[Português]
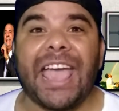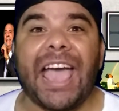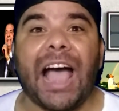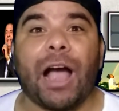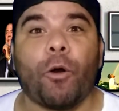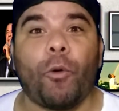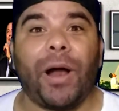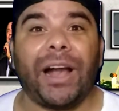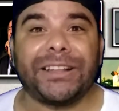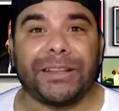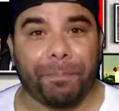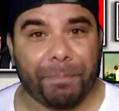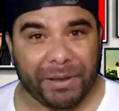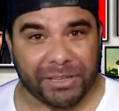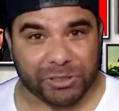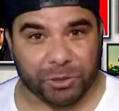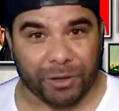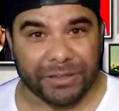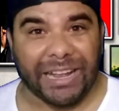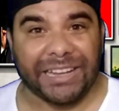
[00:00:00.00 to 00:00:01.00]
é a quarta
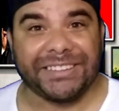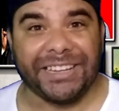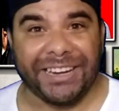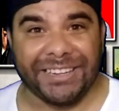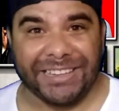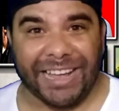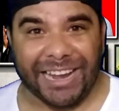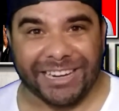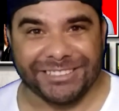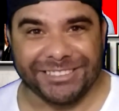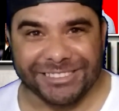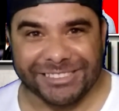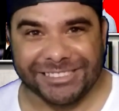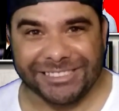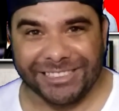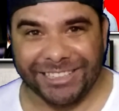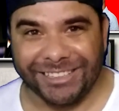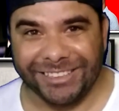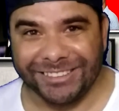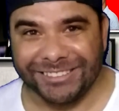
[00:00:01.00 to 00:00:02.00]
pessoa da Trindade
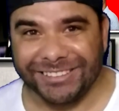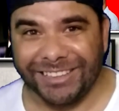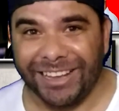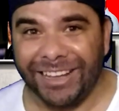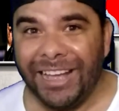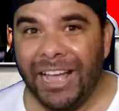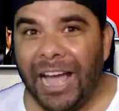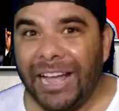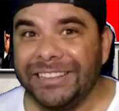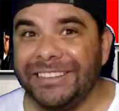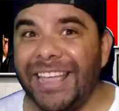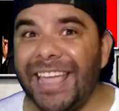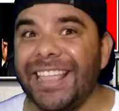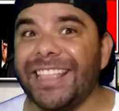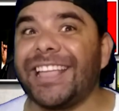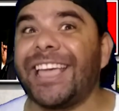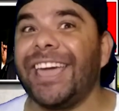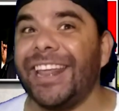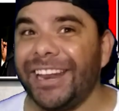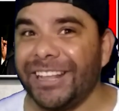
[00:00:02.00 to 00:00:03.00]
Santa,
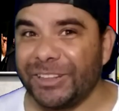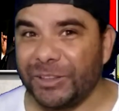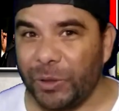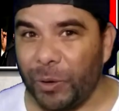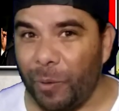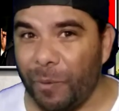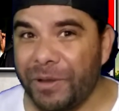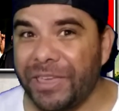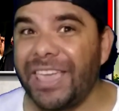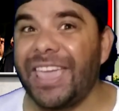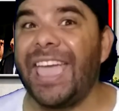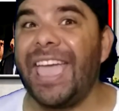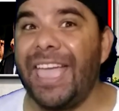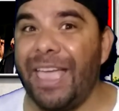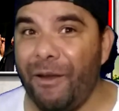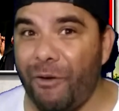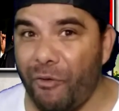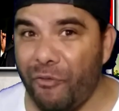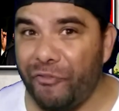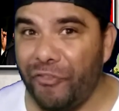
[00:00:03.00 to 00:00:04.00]
decretou que
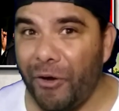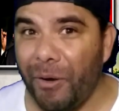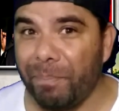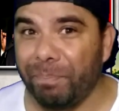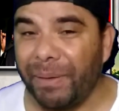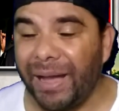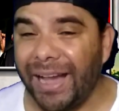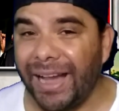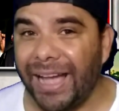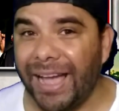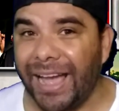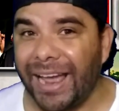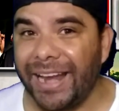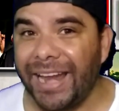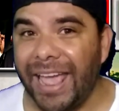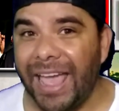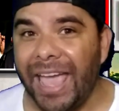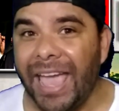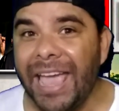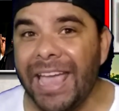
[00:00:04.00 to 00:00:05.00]
eu vou pagar,
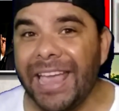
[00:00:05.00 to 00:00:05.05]
né?